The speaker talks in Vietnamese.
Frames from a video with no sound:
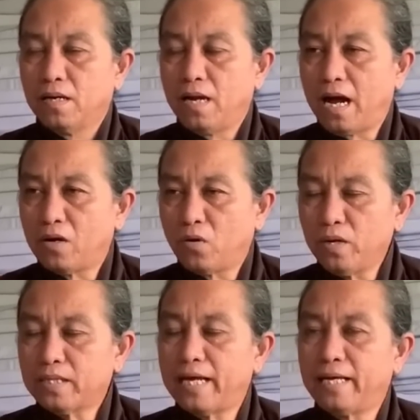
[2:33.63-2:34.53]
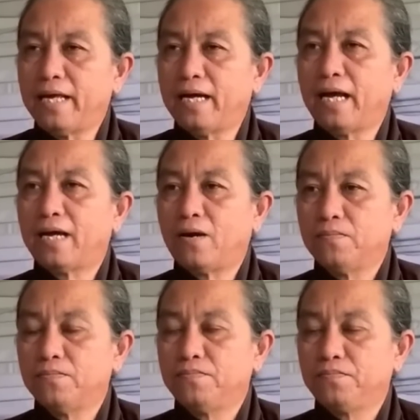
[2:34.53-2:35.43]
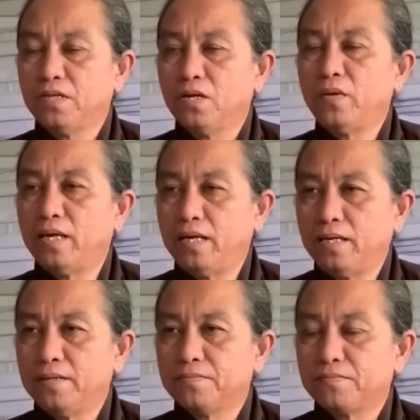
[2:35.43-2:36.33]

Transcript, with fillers: lời của đức thầy chỉ dẫn hay không thưa quý vị